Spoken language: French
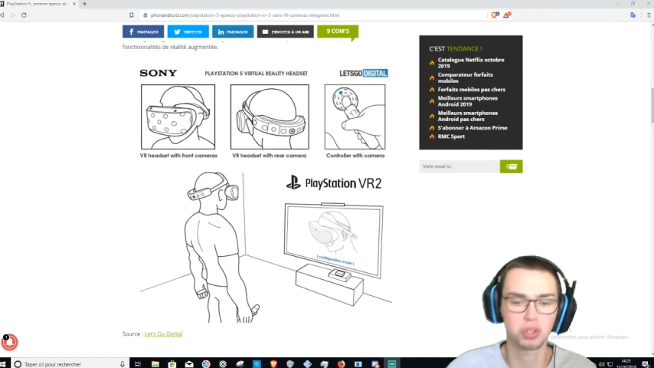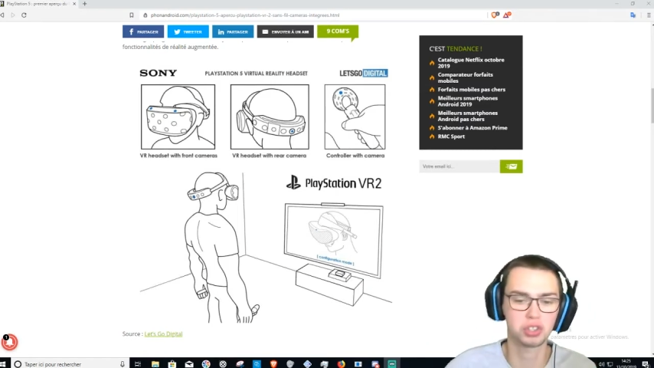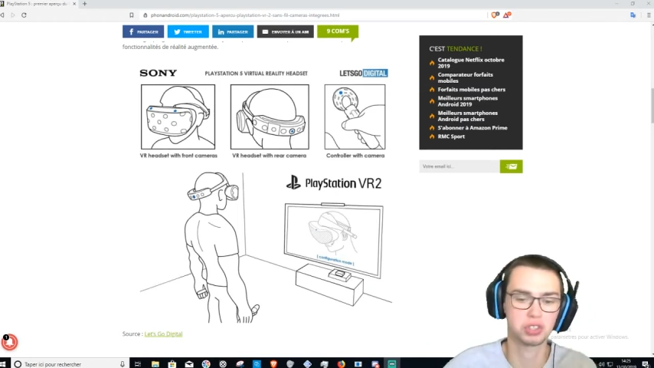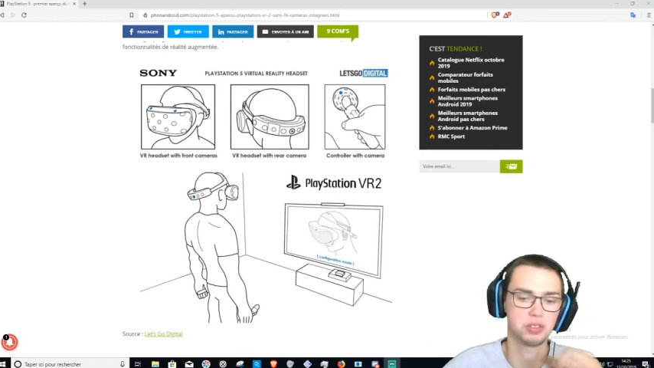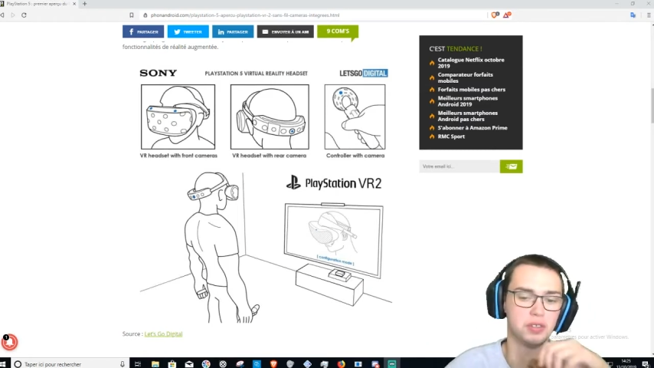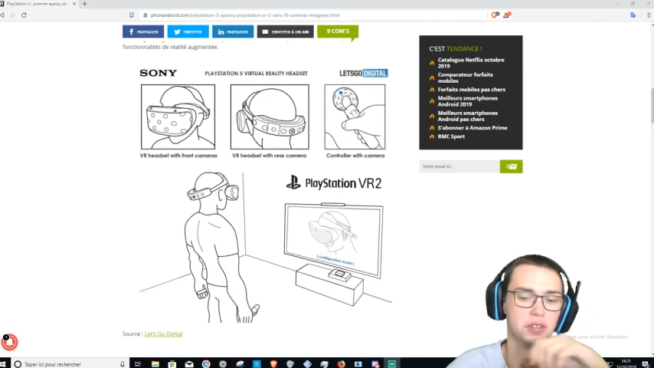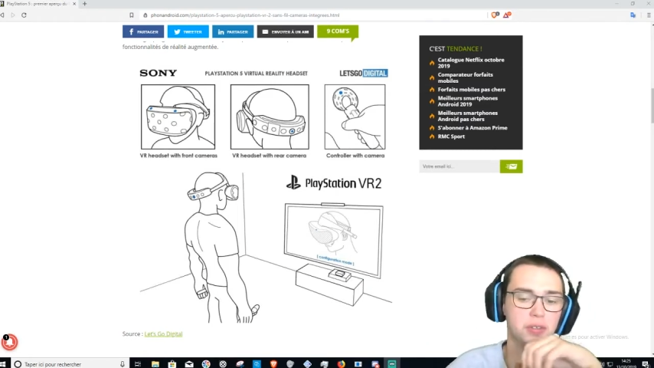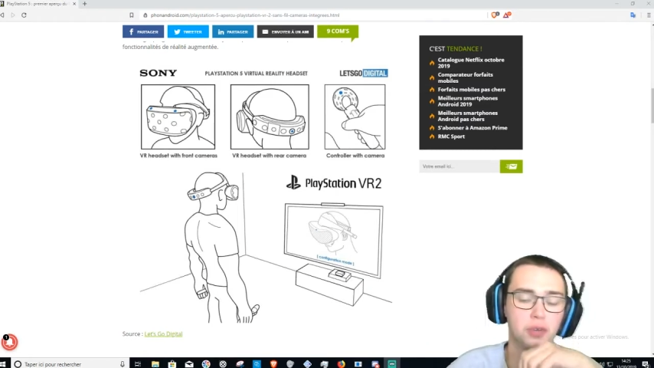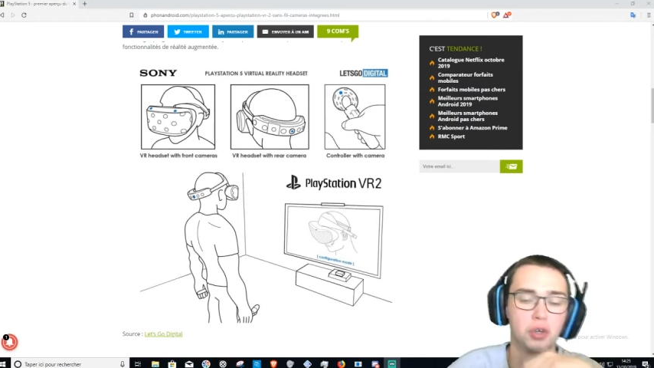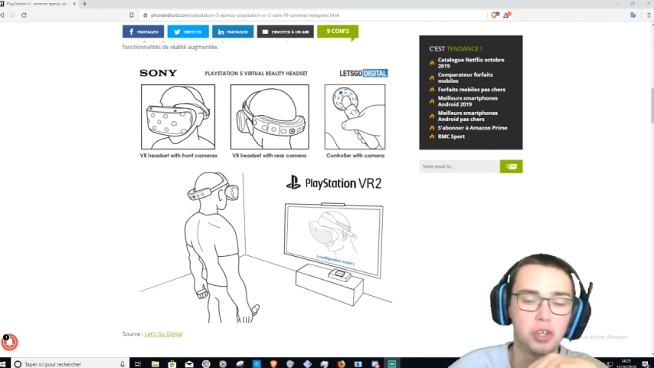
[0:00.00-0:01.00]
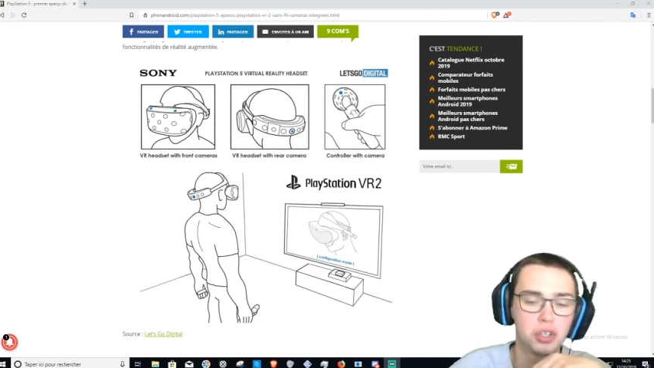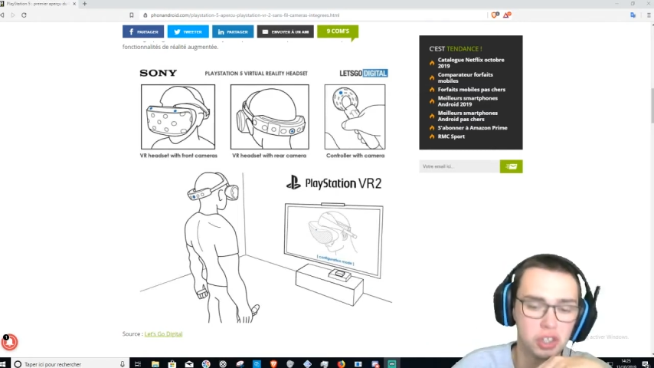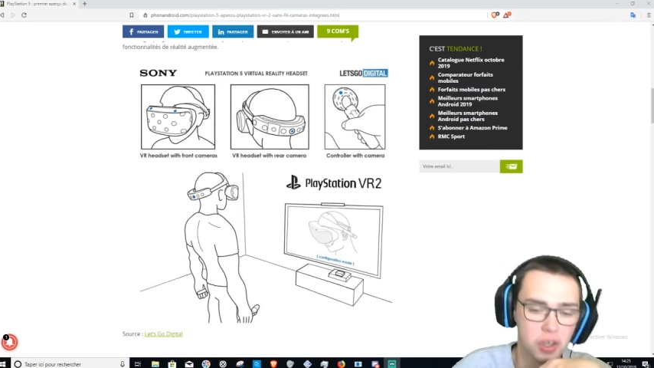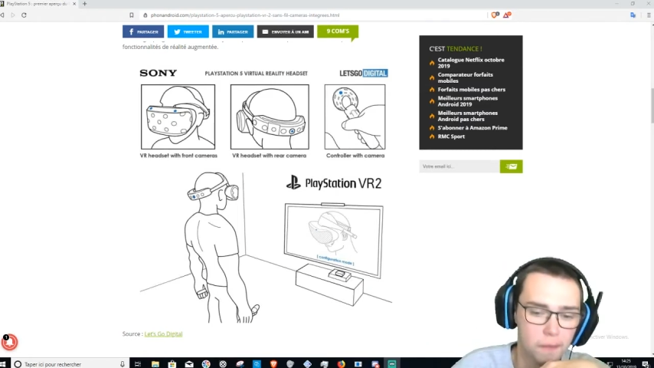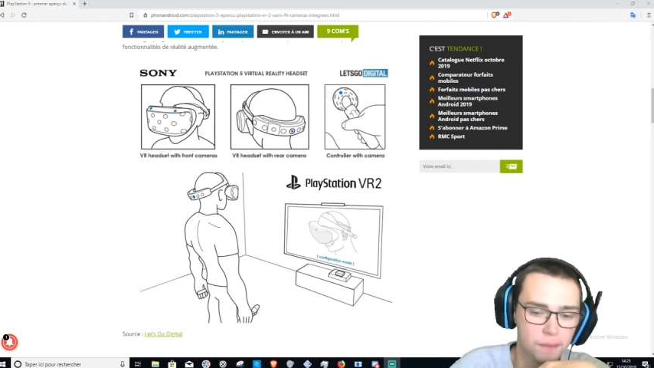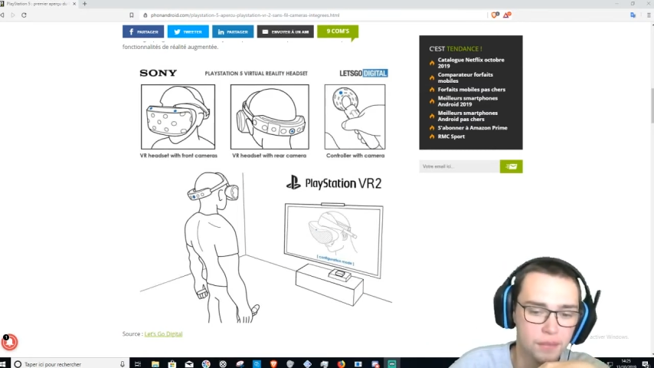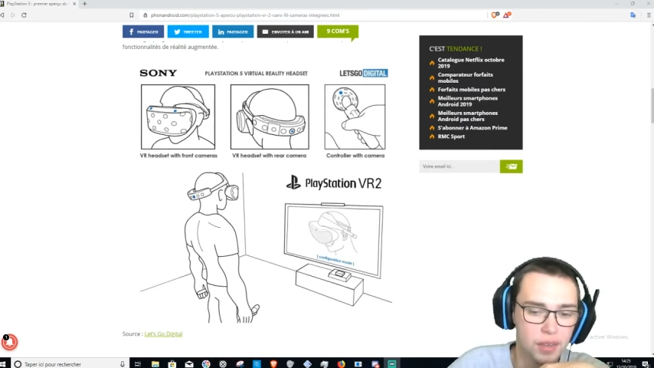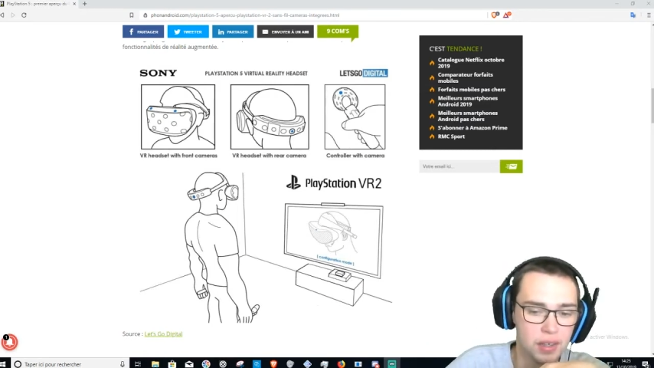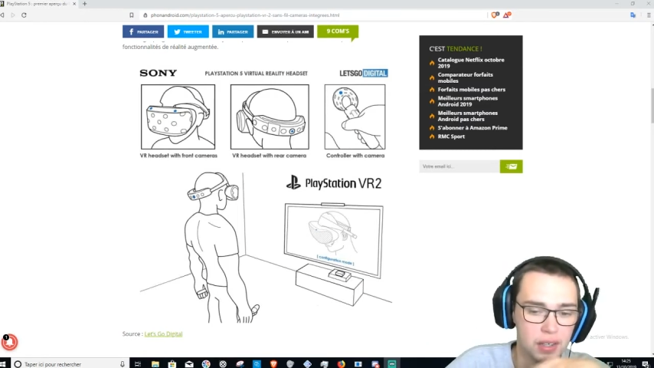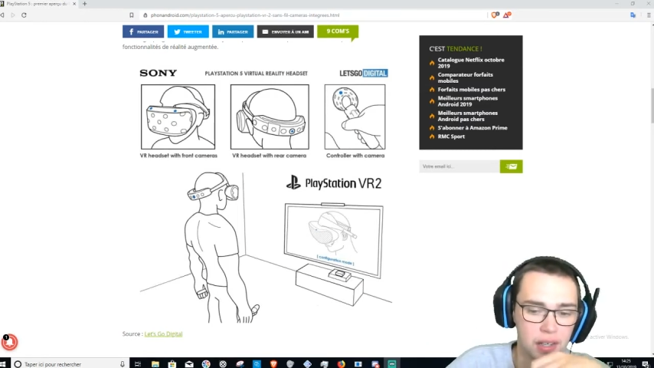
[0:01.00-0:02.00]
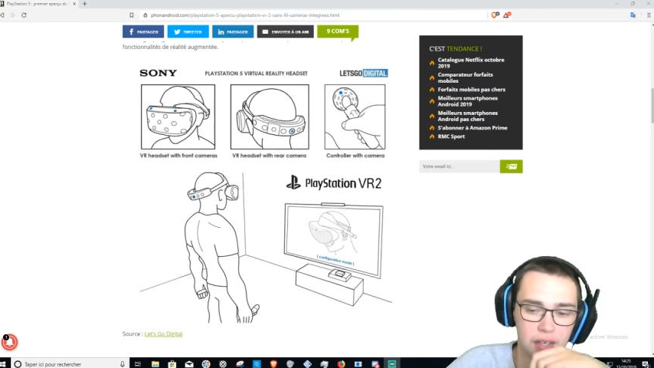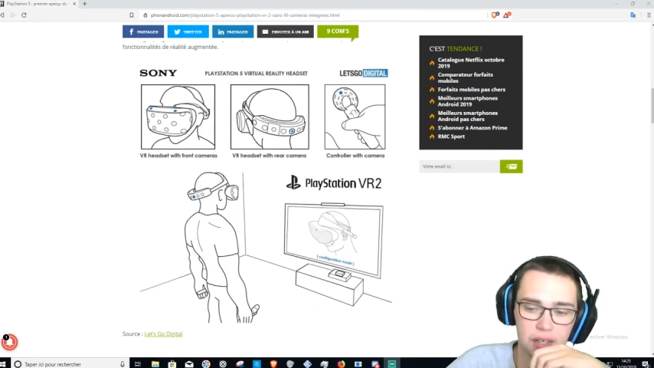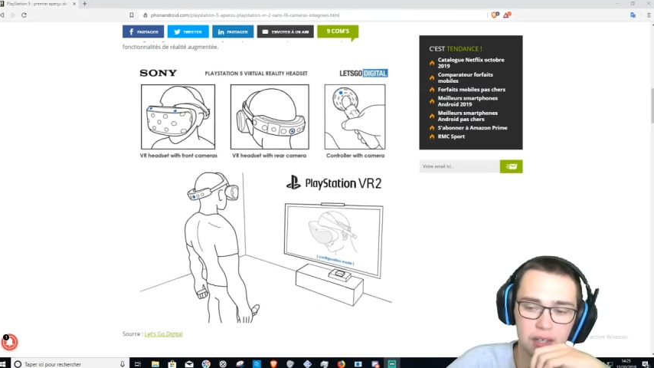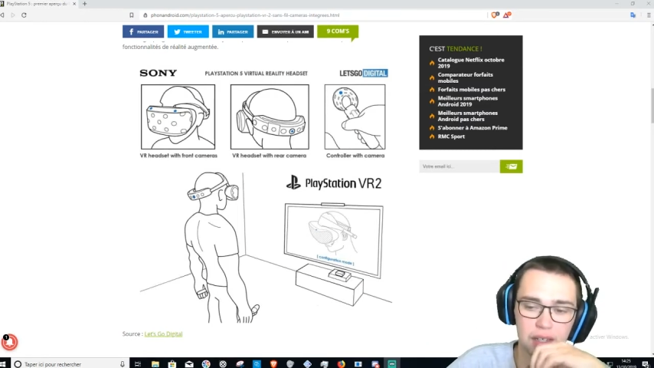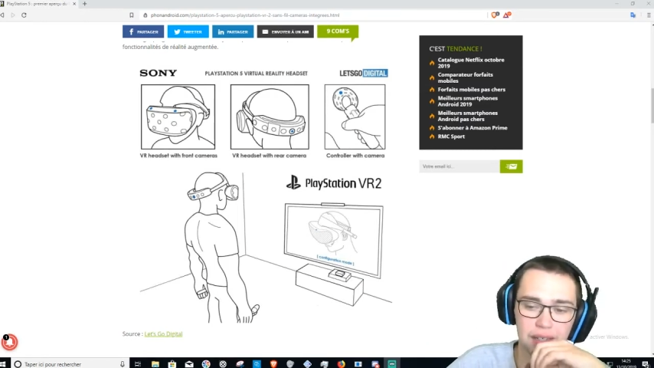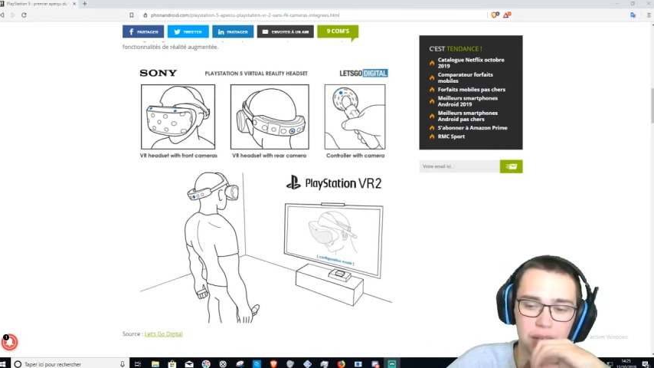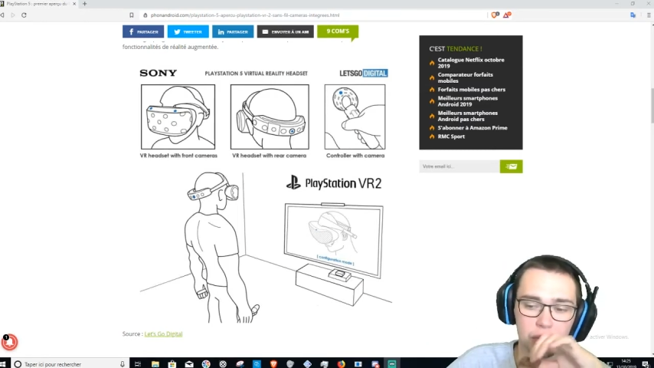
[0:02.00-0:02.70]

Gorge, Florent Gorge la,